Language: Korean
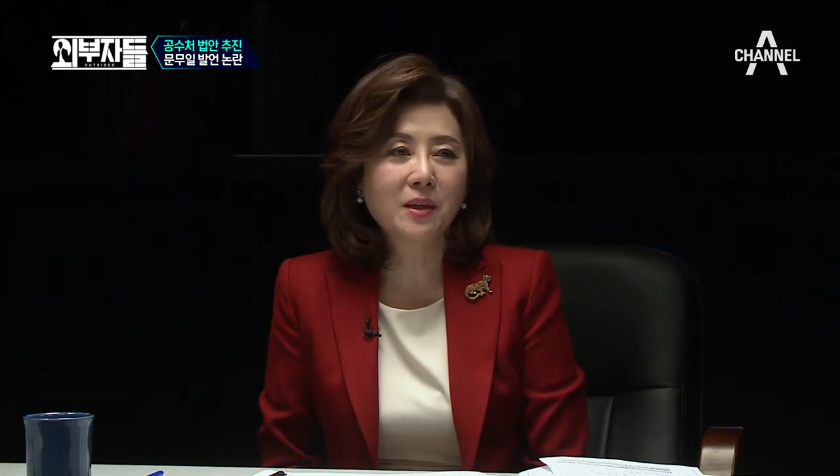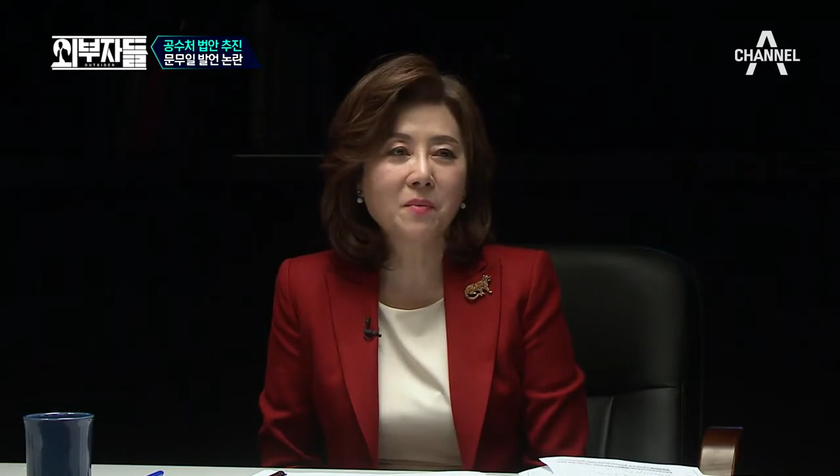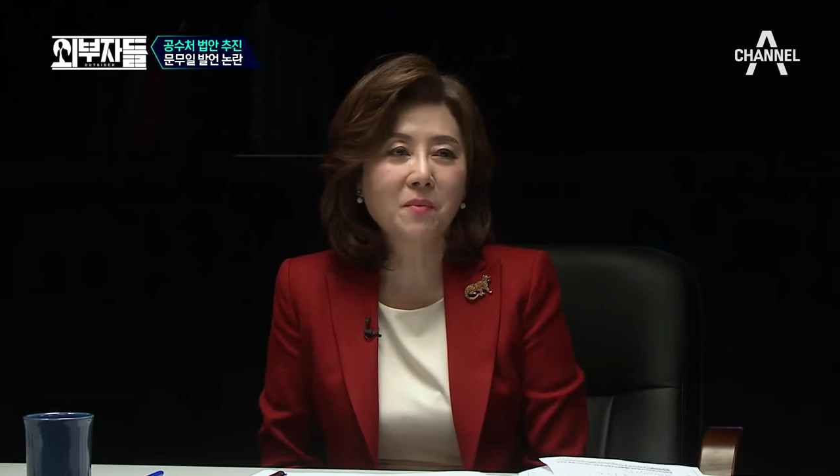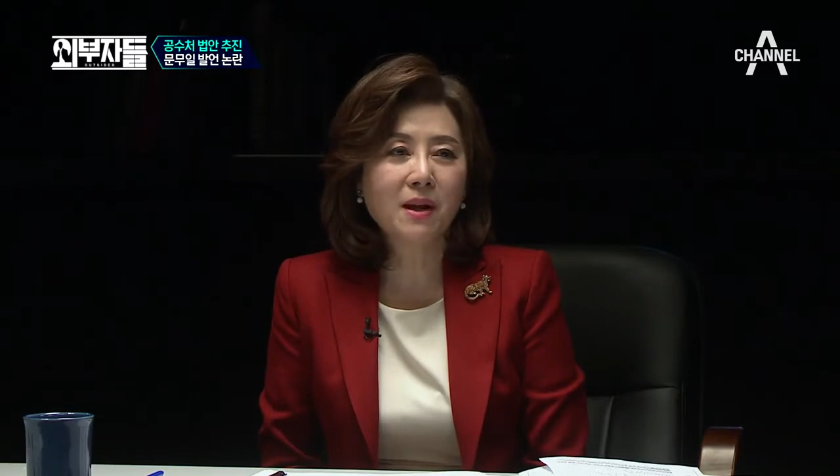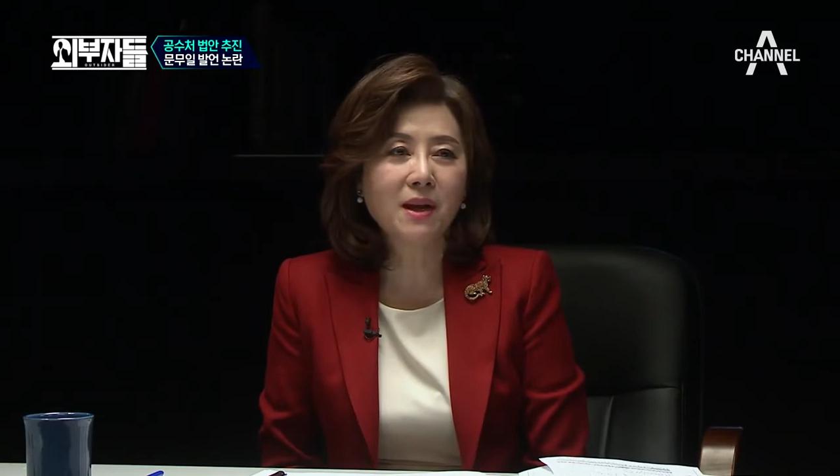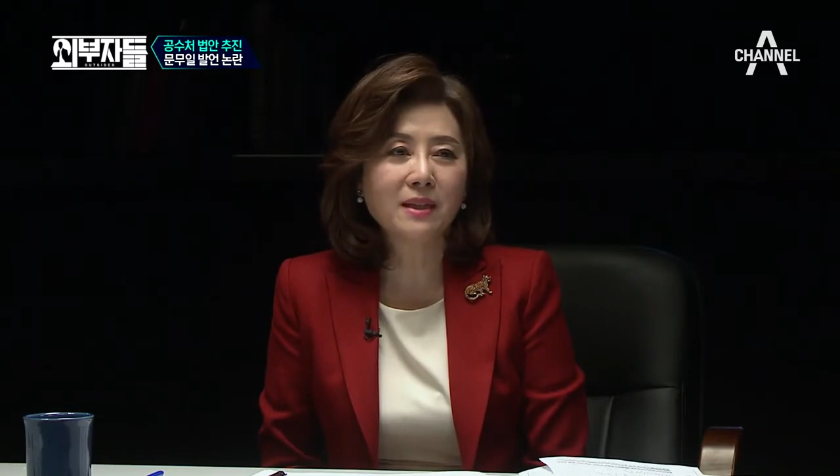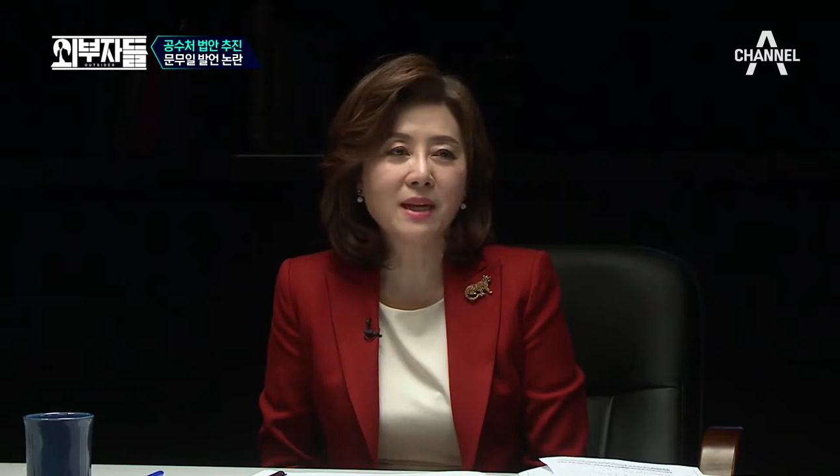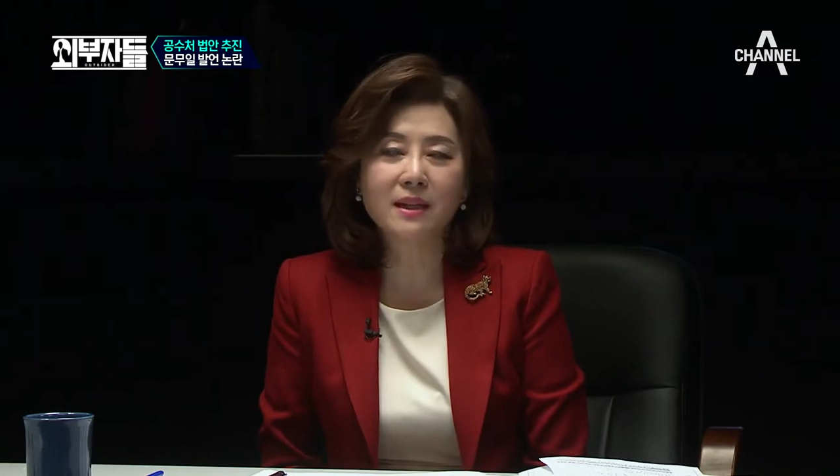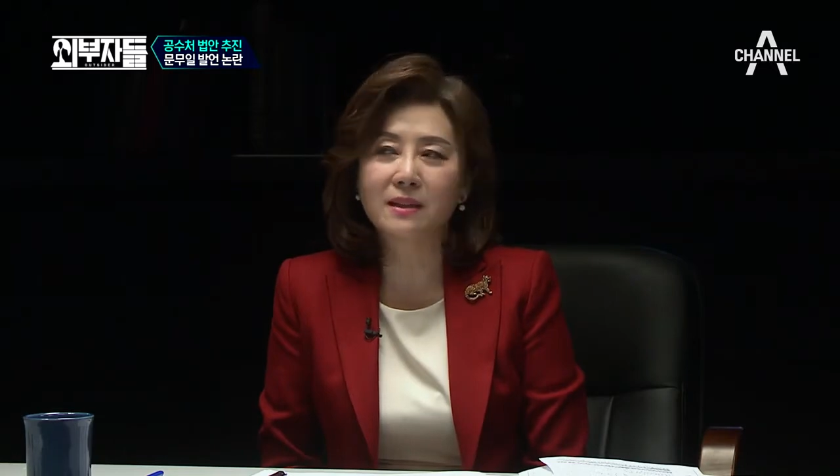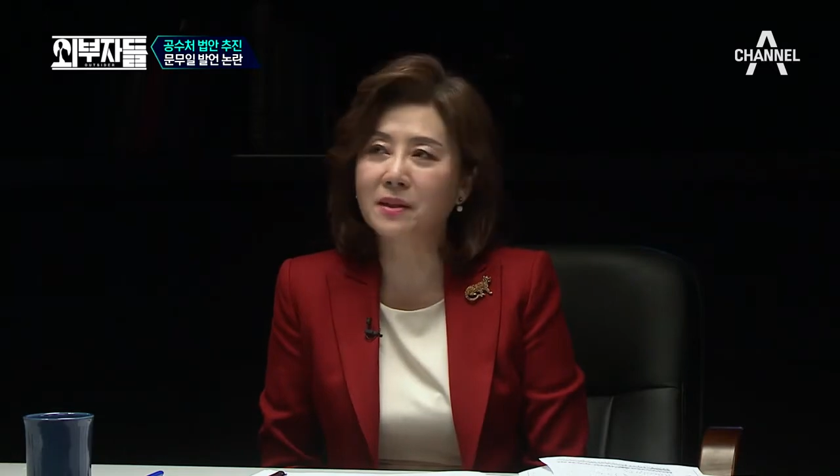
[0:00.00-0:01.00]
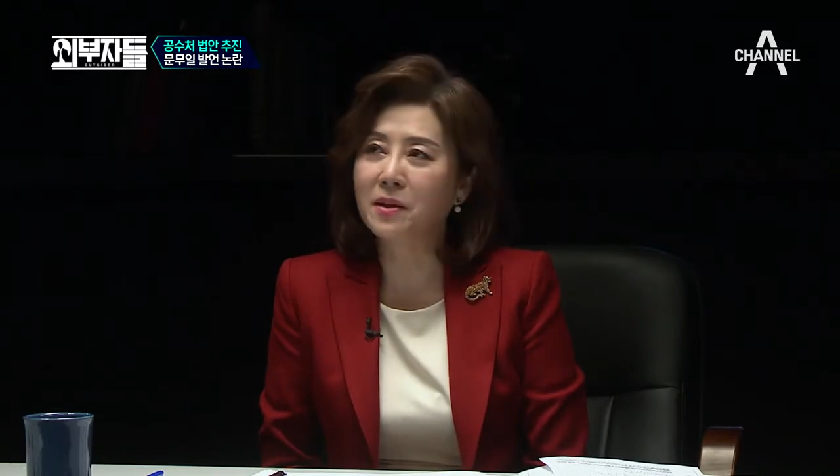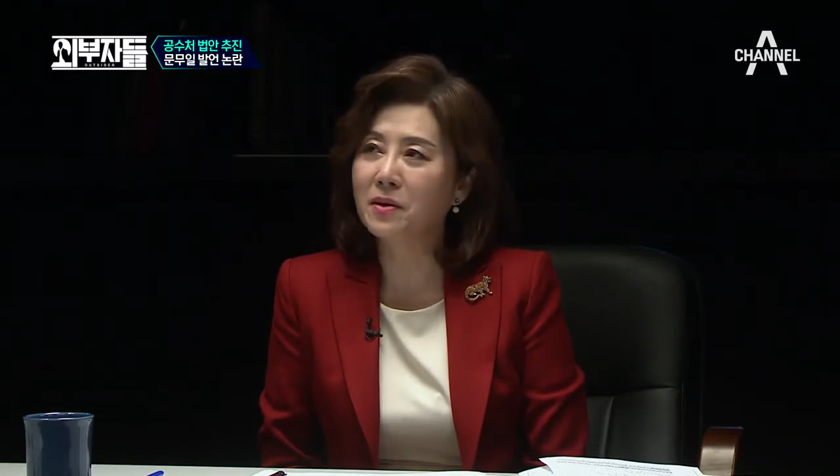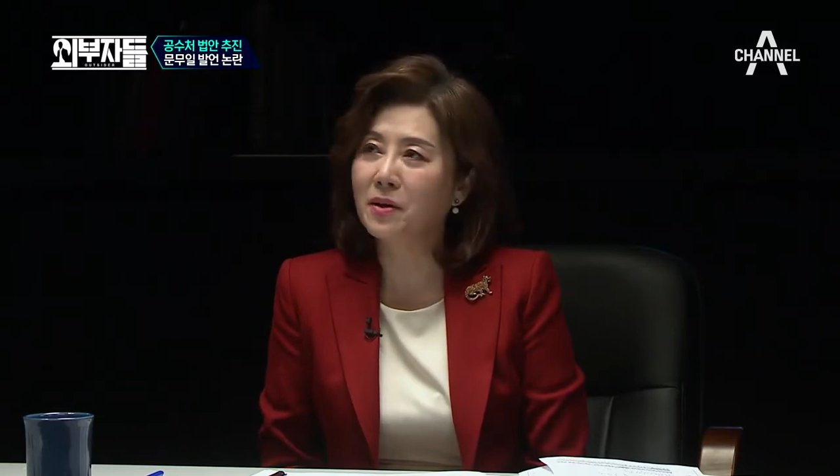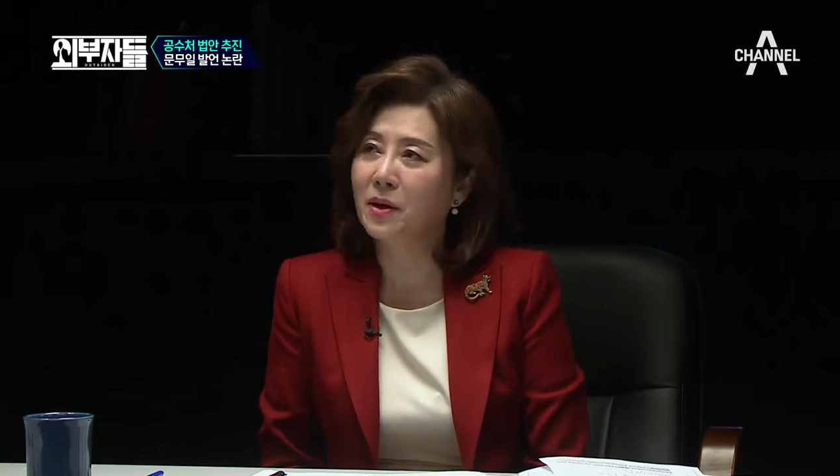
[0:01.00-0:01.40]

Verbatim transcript: 이런 말 하지 않았어요?